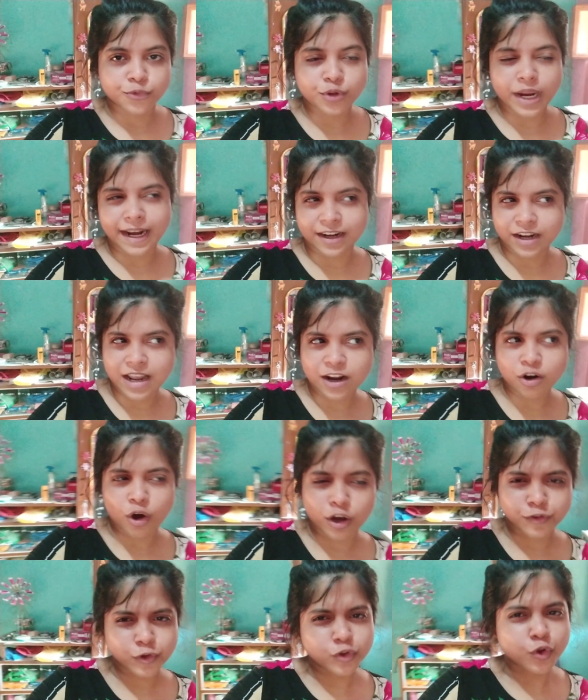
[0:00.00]
তো এটা
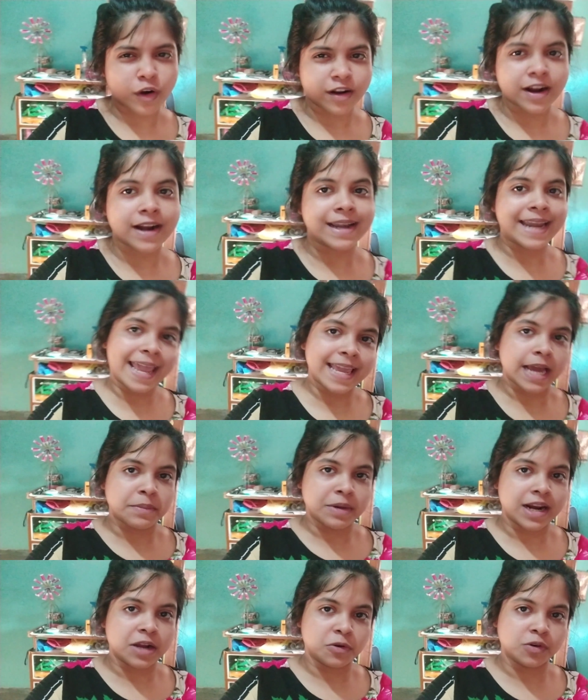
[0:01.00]
হয়তো দরকার নেই
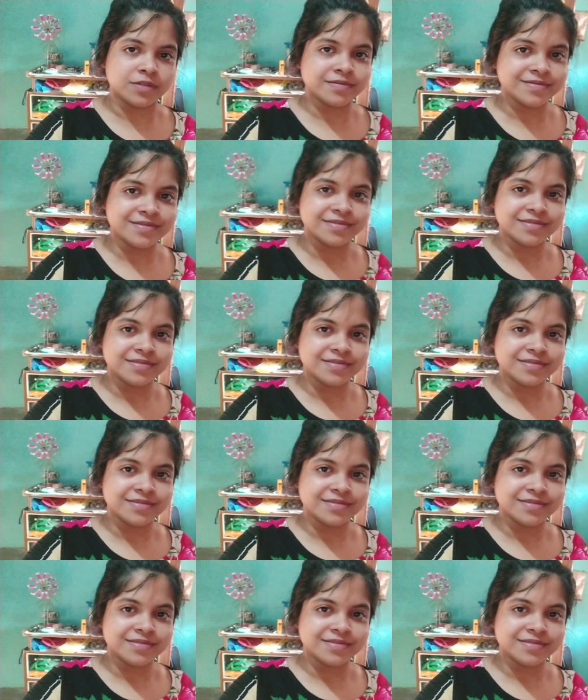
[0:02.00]
আমার এখন